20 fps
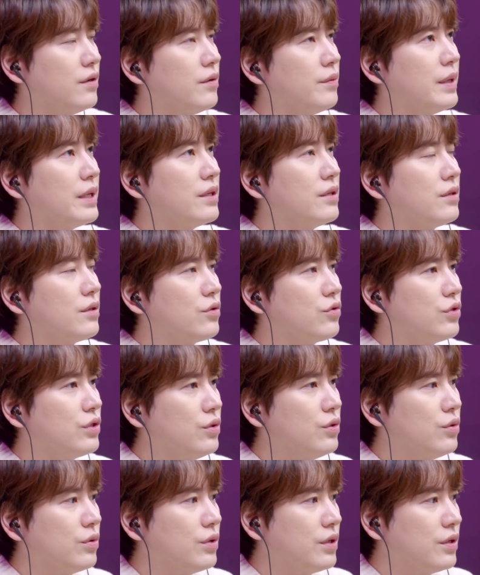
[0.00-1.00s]
어, 만들어
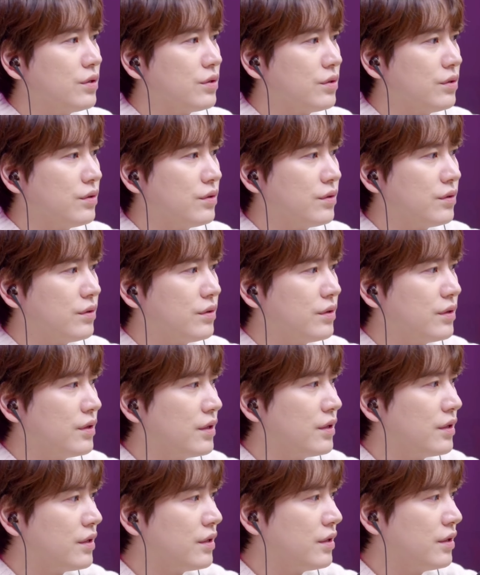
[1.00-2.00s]
주신 노래여서
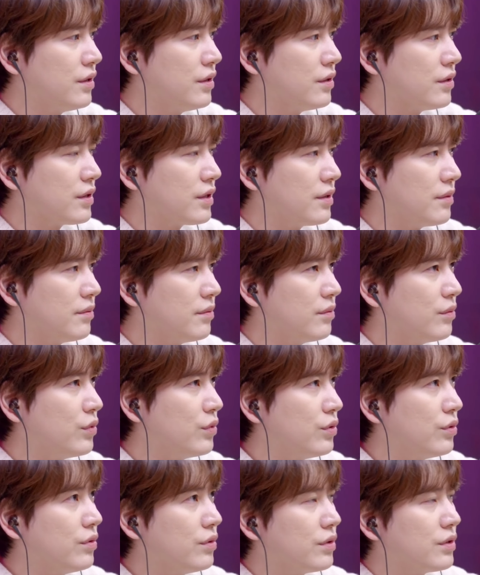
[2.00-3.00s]
어,
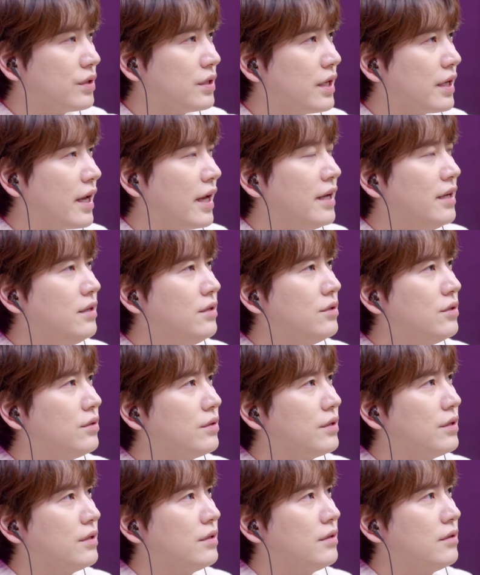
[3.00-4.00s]
뭐제
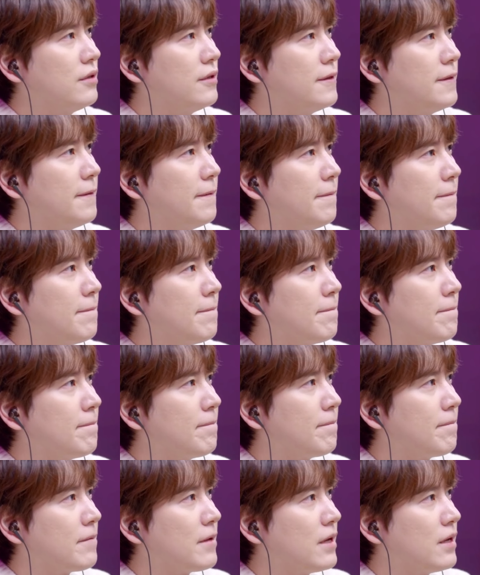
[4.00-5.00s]
개인적인
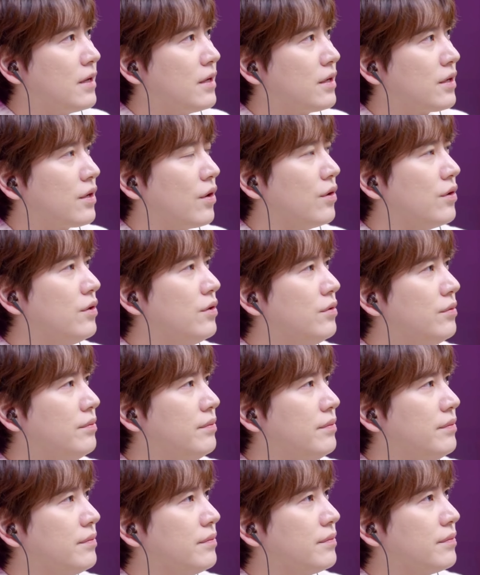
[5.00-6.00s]

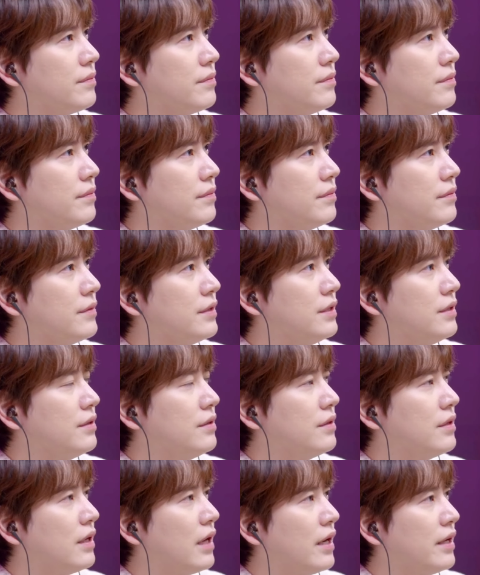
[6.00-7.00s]

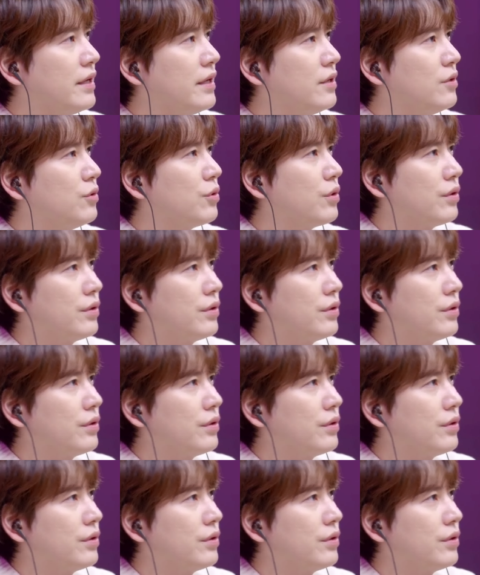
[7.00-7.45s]
경험을 안에